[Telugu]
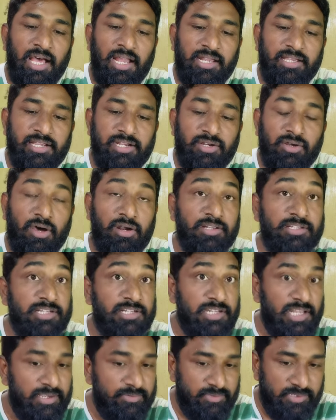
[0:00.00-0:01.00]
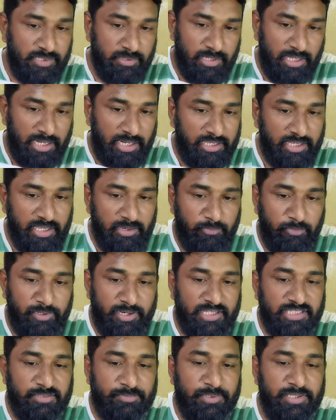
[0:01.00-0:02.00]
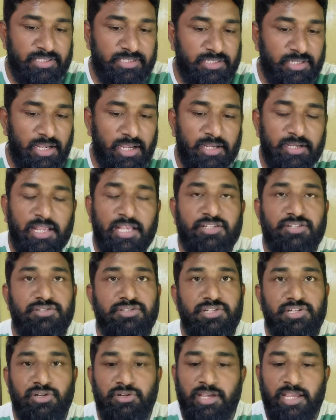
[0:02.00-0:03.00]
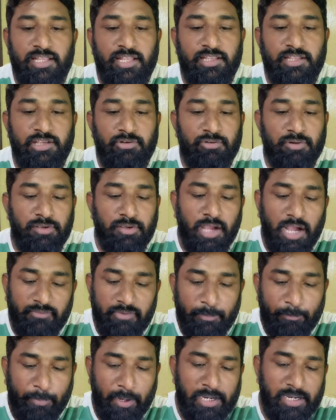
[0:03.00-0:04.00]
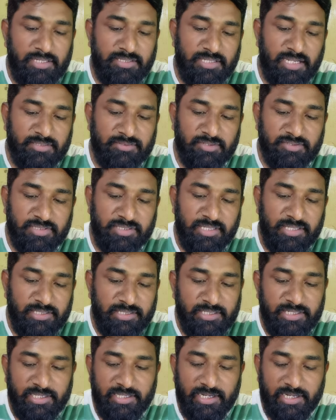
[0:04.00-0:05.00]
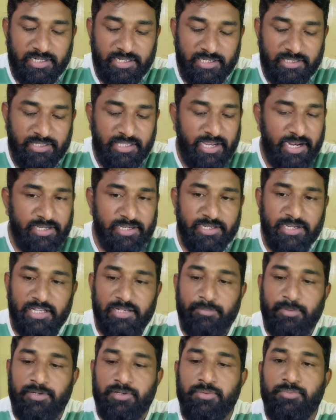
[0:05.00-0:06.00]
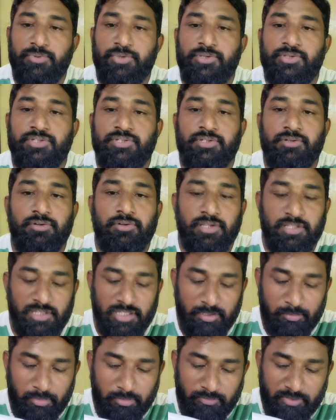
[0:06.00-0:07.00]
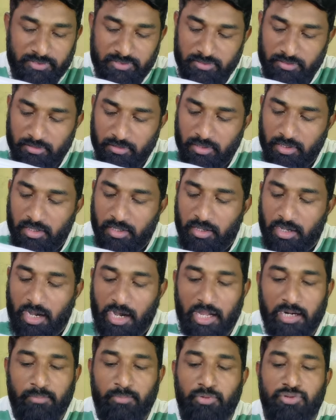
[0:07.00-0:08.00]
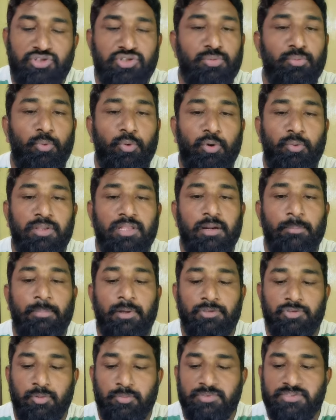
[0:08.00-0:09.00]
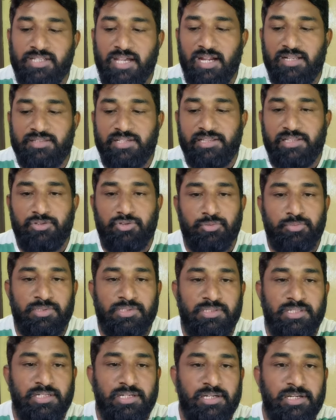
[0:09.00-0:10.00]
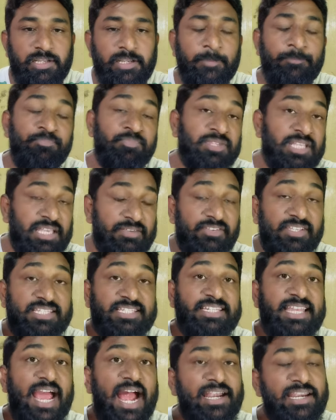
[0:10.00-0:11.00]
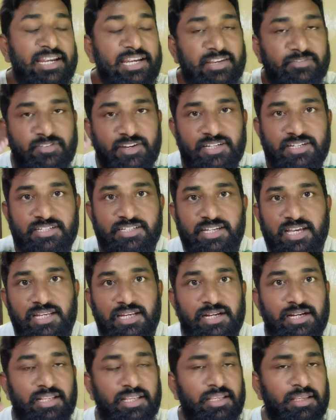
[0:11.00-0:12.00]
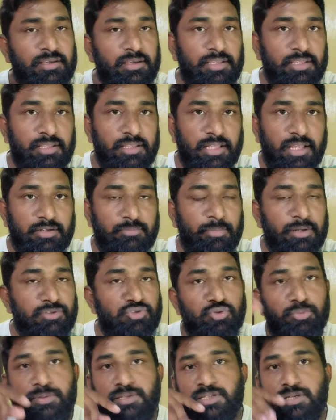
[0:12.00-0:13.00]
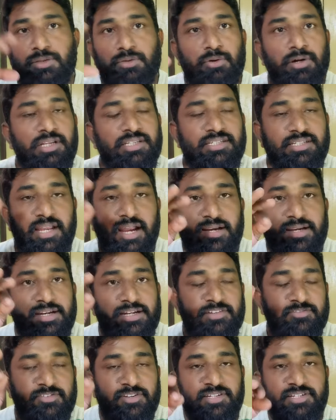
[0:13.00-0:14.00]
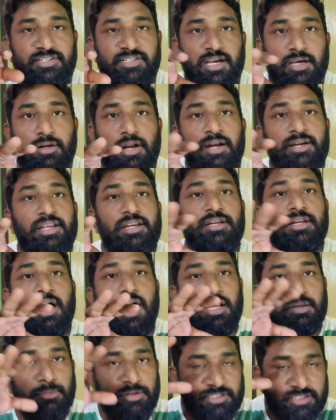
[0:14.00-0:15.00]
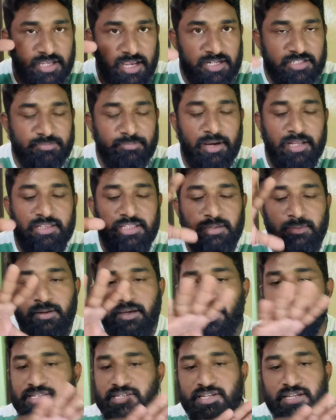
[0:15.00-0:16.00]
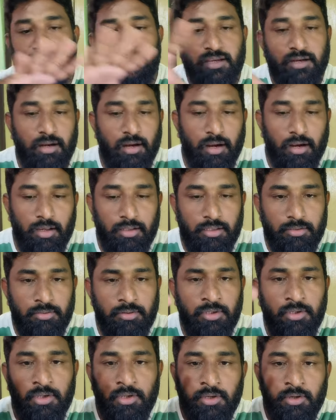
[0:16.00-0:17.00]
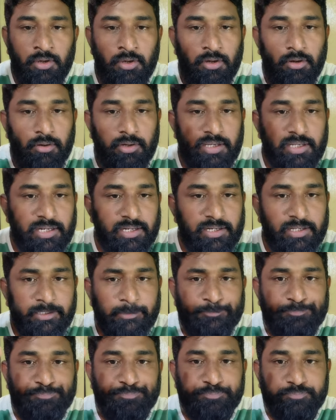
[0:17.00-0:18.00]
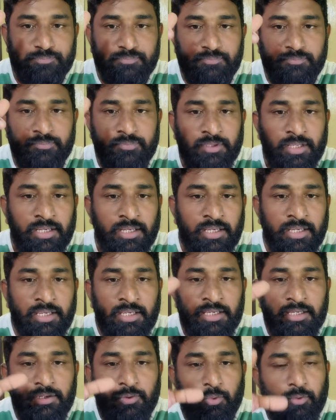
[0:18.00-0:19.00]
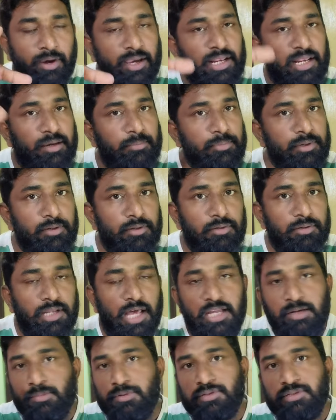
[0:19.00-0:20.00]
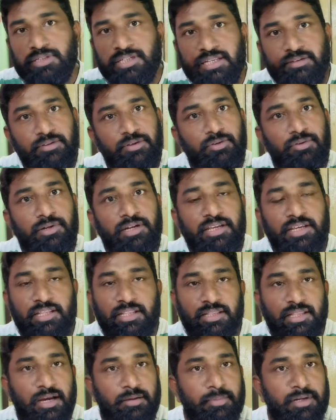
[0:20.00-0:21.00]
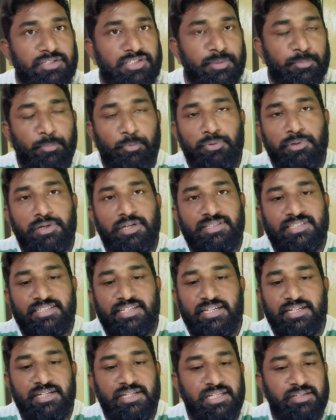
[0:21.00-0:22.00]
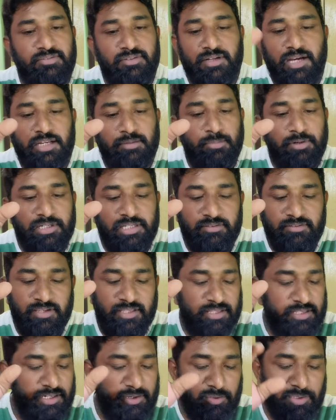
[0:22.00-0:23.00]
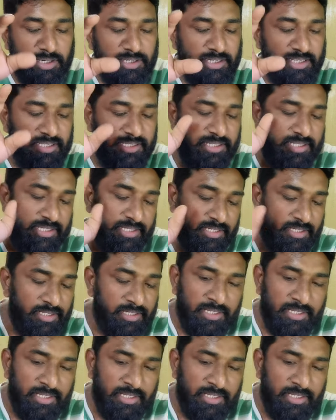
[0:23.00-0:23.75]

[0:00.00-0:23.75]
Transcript: అలాగే నాలెడ్జ్ అండ్ లైఫ్ స్టైల్ అలాగే ఫుడ్ ఎక్స్పీరియన్స్ నేషనల్ జియో ఏదైతే ఉన్నాయో అవి పన్నెండు ఛానల్స్ వస్తాయి ఇది హిందీ హిందీ ఎంటర్టైన్మెంట్ మ్యూజిక్ హిందీ మూవీస్ ఆల్మోస్ట్ మూడు వందల పంతొమ్మిది ఛానల్స్ అయితే చూపిస్తున్నారండి ఇవి స్టాండర్డ్ డిఫినేషన్ ఛానల్ అండి ఇందాక మనం చూపించింది కూడా స్టాండర్డ్ డిఫినేషన్ ఛానల్ అంటే నార్మల్ ఛానల్స్ మాత్రమే హెచ్డి అయితే కాదు ఓకేనండి ఒకవేళ మీరు నార్మల్ టీవీ ఉండి ఇందాక మనం చెప్పుకున్నట్టే సిఎటి టీవీ నార్మల్ టీవీ ఏదైనా ఉన్నట్టయితే